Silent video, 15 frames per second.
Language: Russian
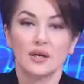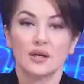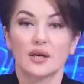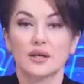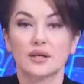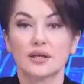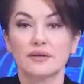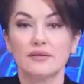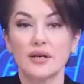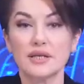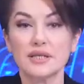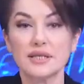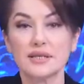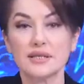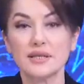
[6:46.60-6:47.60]
Рак
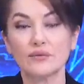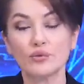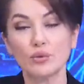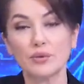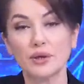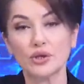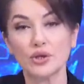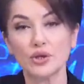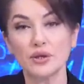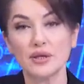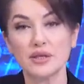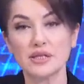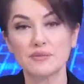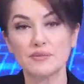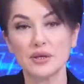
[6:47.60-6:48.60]
является основной
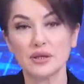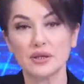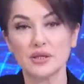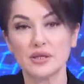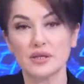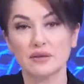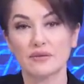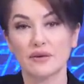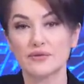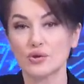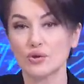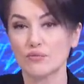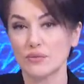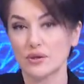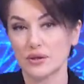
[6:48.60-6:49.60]
причиной смертности во
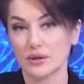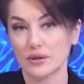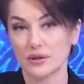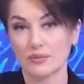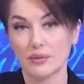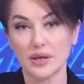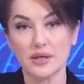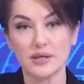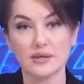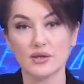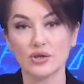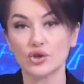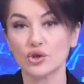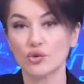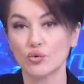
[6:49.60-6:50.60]
всем мире. Эта болезнь
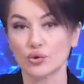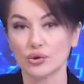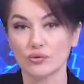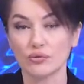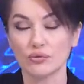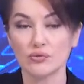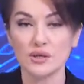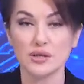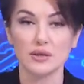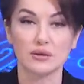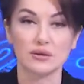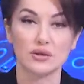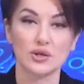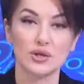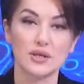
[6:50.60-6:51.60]
ежегодно
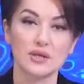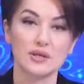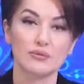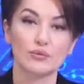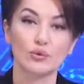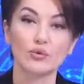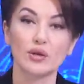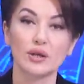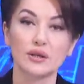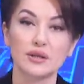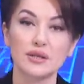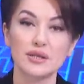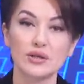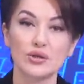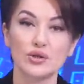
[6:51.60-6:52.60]
уносит жизни многих
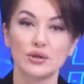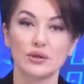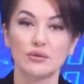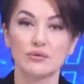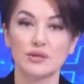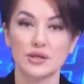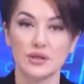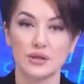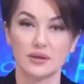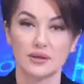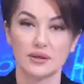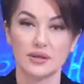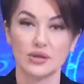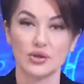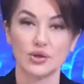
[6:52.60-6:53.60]
тысяч
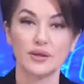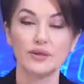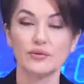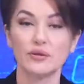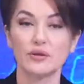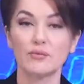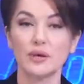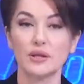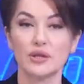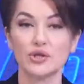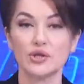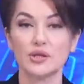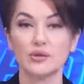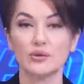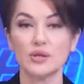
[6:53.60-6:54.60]
людей. К сожалению, немалое
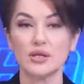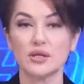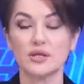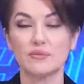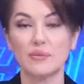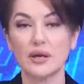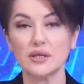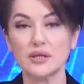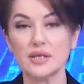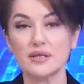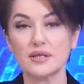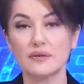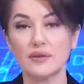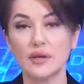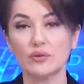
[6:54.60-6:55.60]
число среди больных
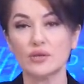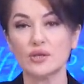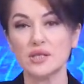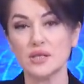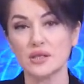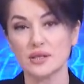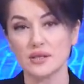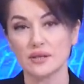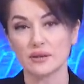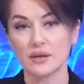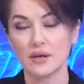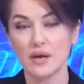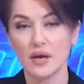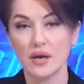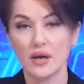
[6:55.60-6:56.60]
составляют и дети.
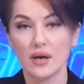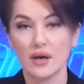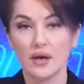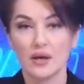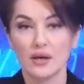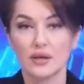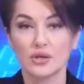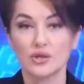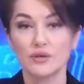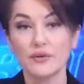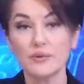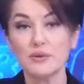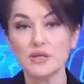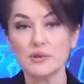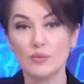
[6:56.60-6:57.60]

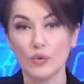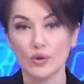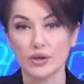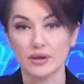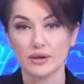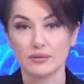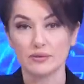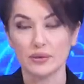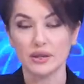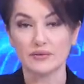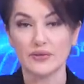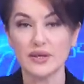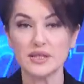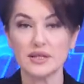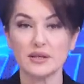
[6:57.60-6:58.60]
«Живи без боли» –
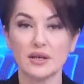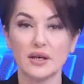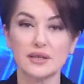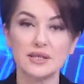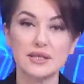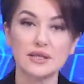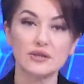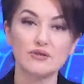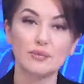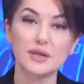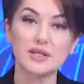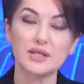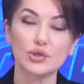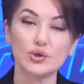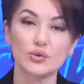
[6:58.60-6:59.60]
благотворительный концерт в
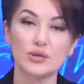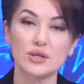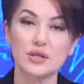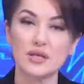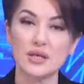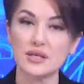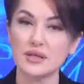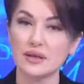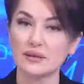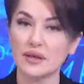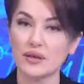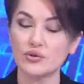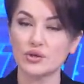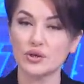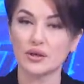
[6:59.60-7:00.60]
поддержку детей,
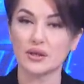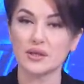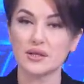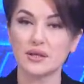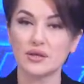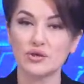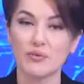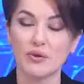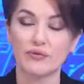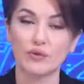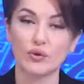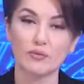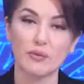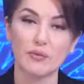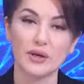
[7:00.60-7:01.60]
страдающих различными
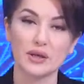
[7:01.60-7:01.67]
формами